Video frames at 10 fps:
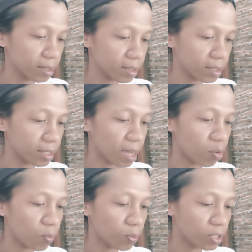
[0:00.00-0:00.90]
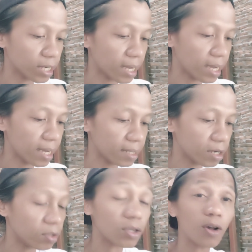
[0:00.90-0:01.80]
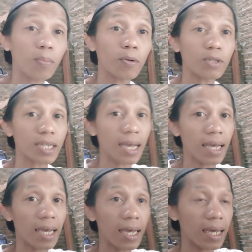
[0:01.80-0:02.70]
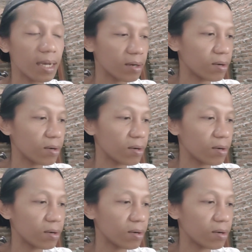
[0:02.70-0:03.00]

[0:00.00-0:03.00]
sinau bonsai, jelok jelok bonsai.